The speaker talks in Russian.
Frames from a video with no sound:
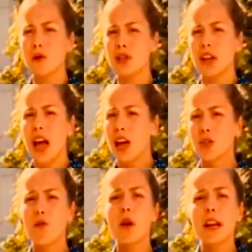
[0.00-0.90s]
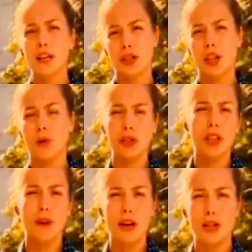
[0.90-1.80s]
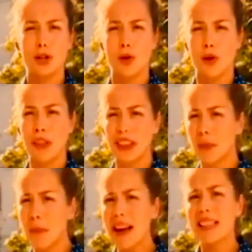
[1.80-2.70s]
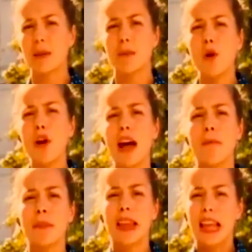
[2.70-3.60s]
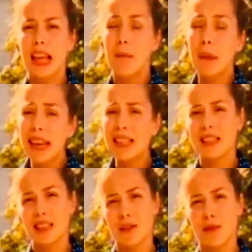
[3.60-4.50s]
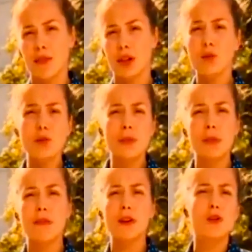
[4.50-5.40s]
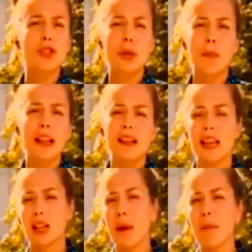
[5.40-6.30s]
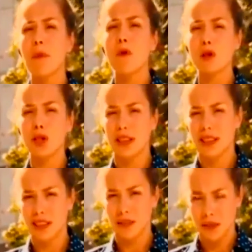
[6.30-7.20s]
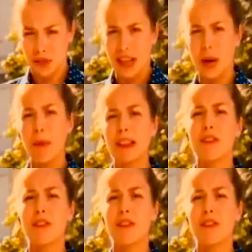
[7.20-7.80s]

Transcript: очень двулично, учитывая, что на Донбассе много месяцев э, люди были вынуждены прятаться от бомбежек э, в своих